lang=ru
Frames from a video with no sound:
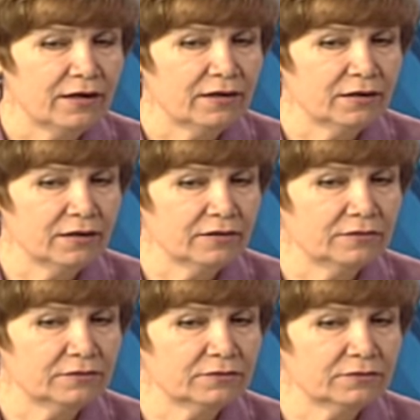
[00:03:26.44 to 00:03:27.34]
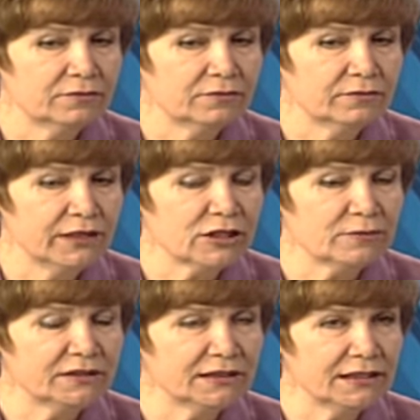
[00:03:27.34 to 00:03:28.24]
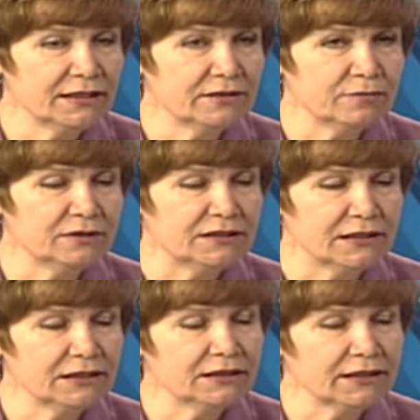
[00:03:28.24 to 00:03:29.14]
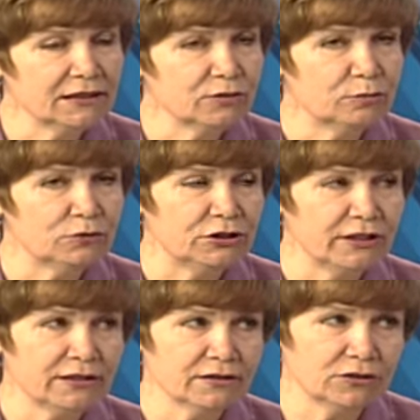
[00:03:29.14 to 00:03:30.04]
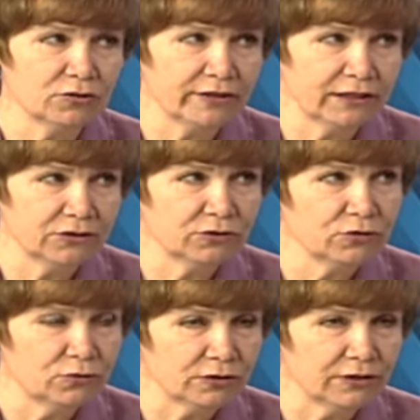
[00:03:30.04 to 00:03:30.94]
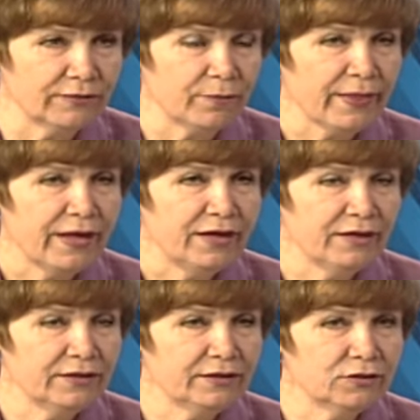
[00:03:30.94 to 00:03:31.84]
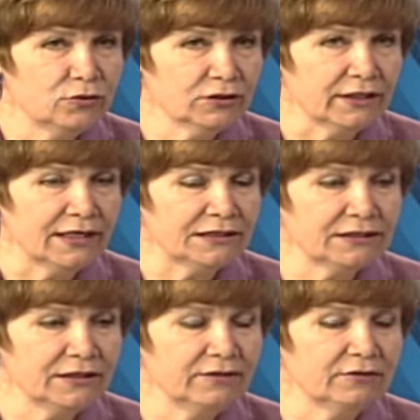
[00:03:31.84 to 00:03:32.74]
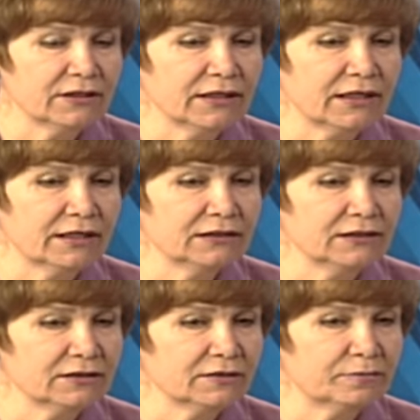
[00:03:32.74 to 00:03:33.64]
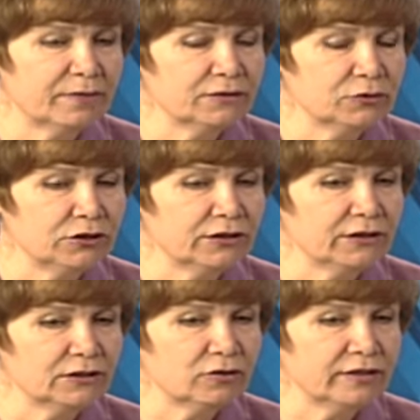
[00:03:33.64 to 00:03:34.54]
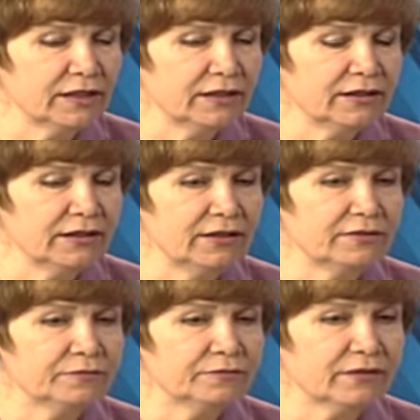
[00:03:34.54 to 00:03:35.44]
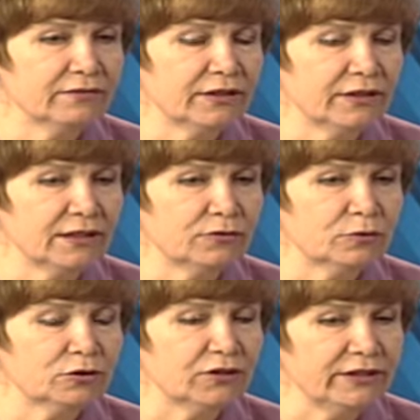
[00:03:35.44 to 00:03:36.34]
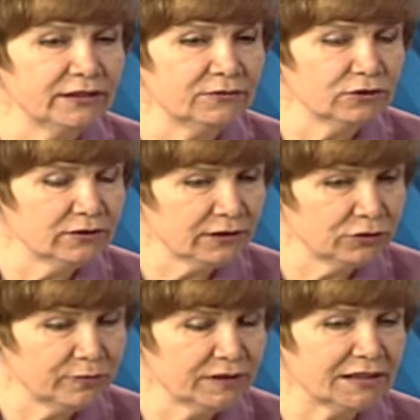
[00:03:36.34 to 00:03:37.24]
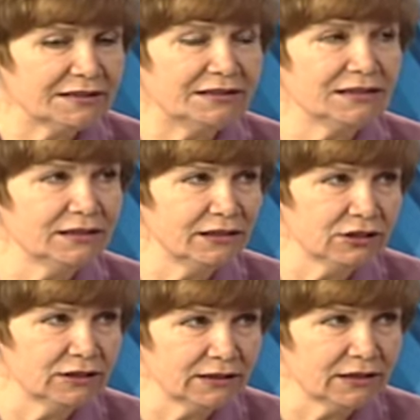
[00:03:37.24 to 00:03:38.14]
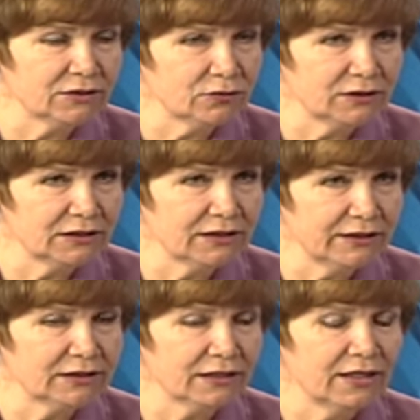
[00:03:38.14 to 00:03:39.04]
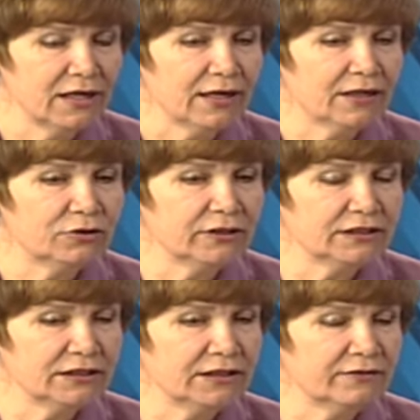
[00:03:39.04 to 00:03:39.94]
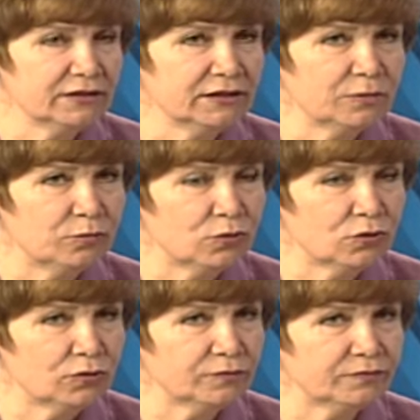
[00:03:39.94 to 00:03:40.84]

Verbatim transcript: Э, в нашем центре пациент сразу получает консультацию доктора. И доктор оценивает как раз э, полученные результаты и говорит о том, что есть, вот, о чем я сказала, сердечно-сосудистый риск, который оценивается по